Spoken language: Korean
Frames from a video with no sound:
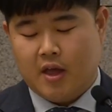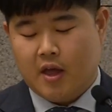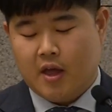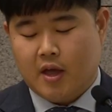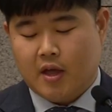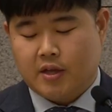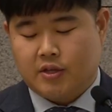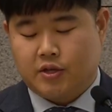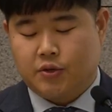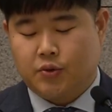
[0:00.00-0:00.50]

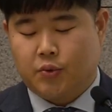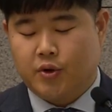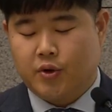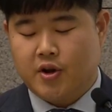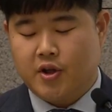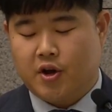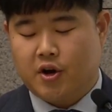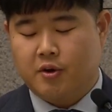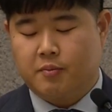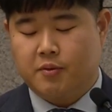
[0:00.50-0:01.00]
저는 오늘
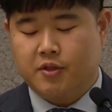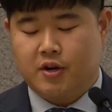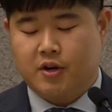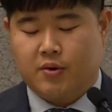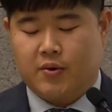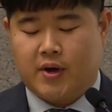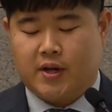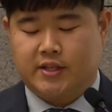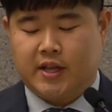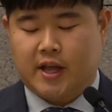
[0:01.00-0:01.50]
여러분들과
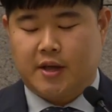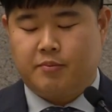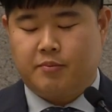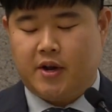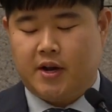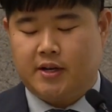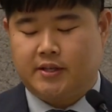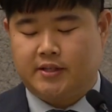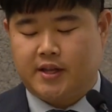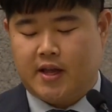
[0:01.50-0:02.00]

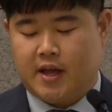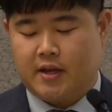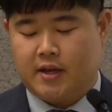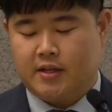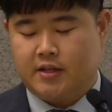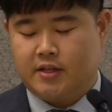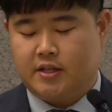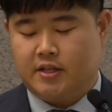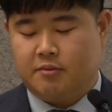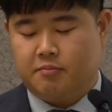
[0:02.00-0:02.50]
사무엘상
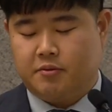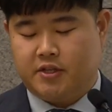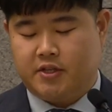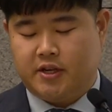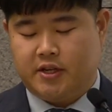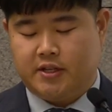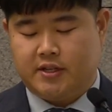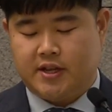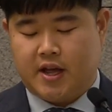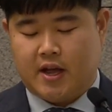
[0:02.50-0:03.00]

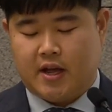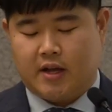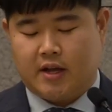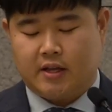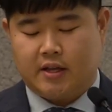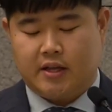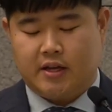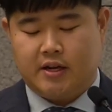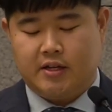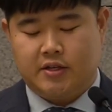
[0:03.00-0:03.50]
27장
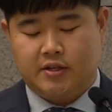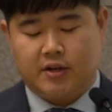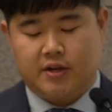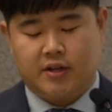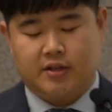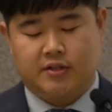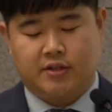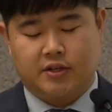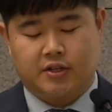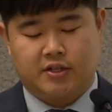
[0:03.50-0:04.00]

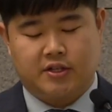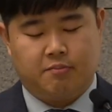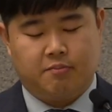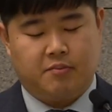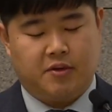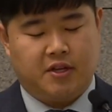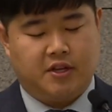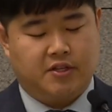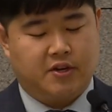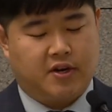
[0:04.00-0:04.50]
1절에서
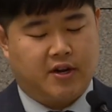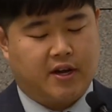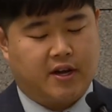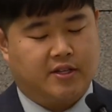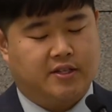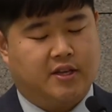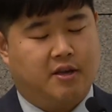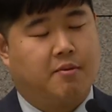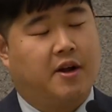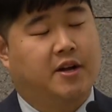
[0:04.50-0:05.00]

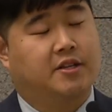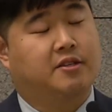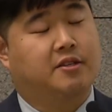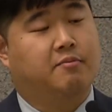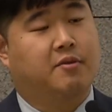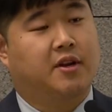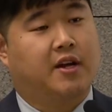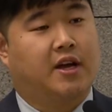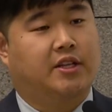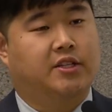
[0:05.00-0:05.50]
12절까지의 말씀을
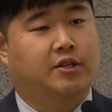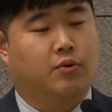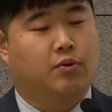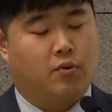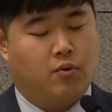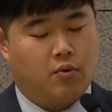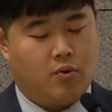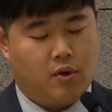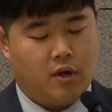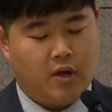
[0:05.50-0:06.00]

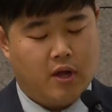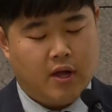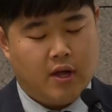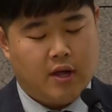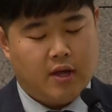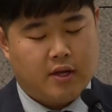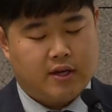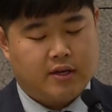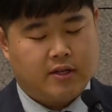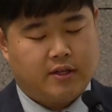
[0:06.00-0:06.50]
가지고
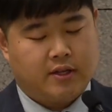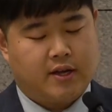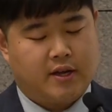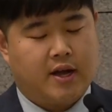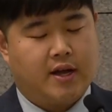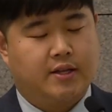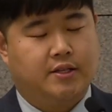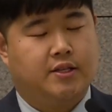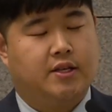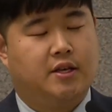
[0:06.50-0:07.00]

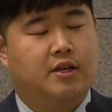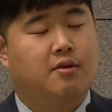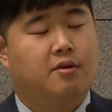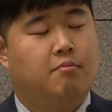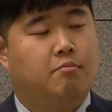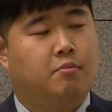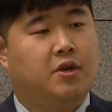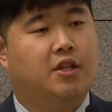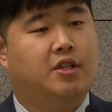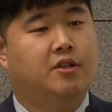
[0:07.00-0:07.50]
끝까지
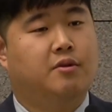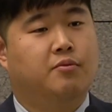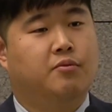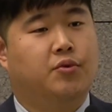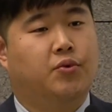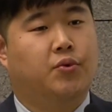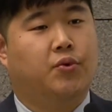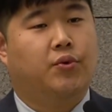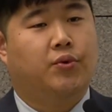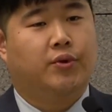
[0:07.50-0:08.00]

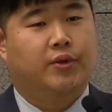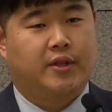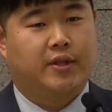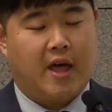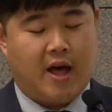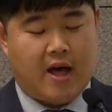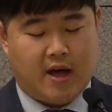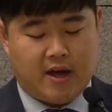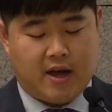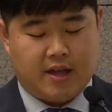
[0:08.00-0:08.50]
믿음으로
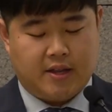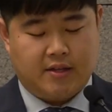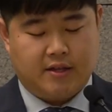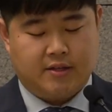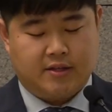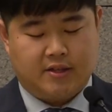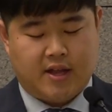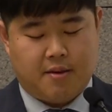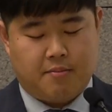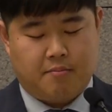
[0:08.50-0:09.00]
나아가는
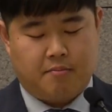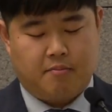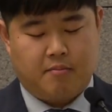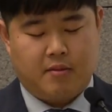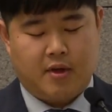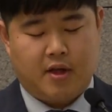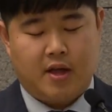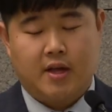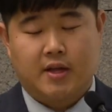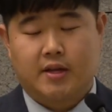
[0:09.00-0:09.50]
삶,
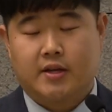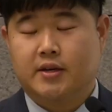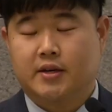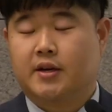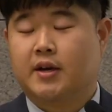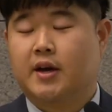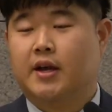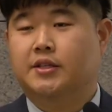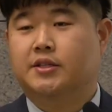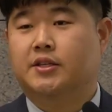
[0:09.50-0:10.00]

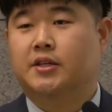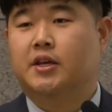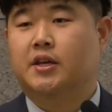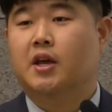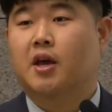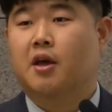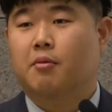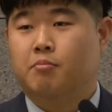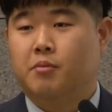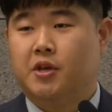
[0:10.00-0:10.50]
끝까지
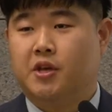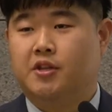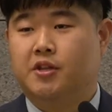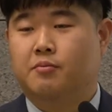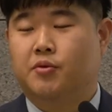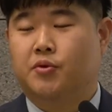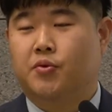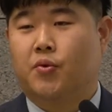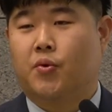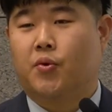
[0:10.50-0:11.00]

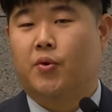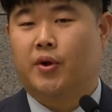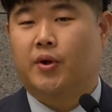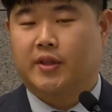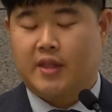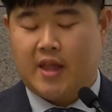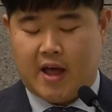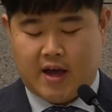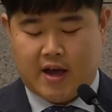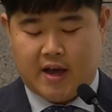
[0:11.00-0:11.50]
믿음으로
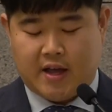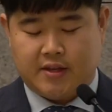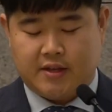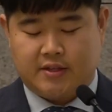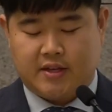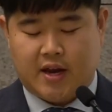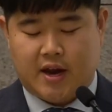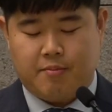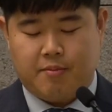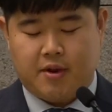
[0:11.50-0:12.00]
나아가는
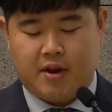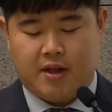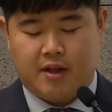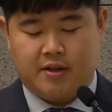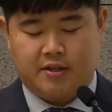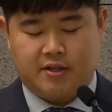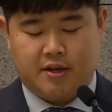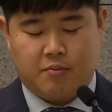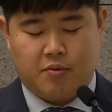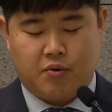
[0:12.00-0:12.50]
삶이라는
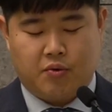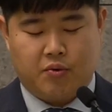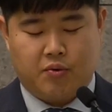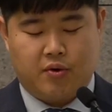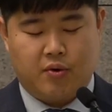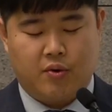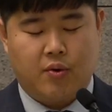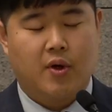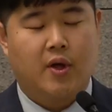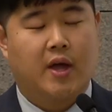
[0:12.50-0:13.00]
제목으로
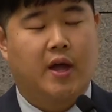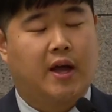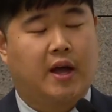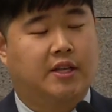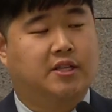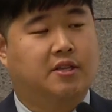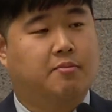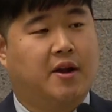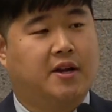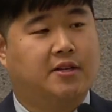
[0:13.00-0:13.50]
같이
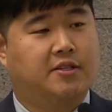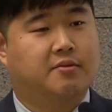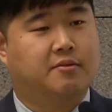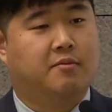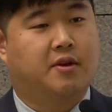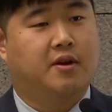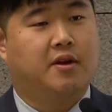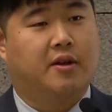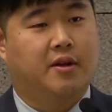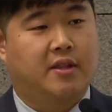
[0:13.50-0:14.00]
말씀을
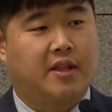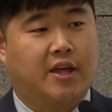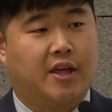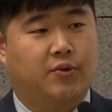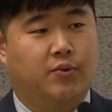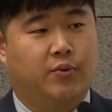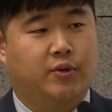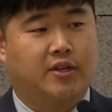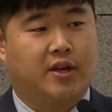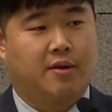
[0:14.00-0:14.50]

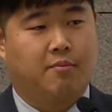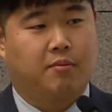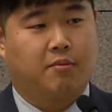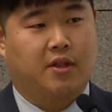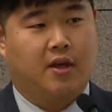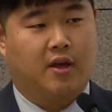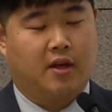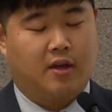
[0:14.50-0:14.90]
나누고자 합니다.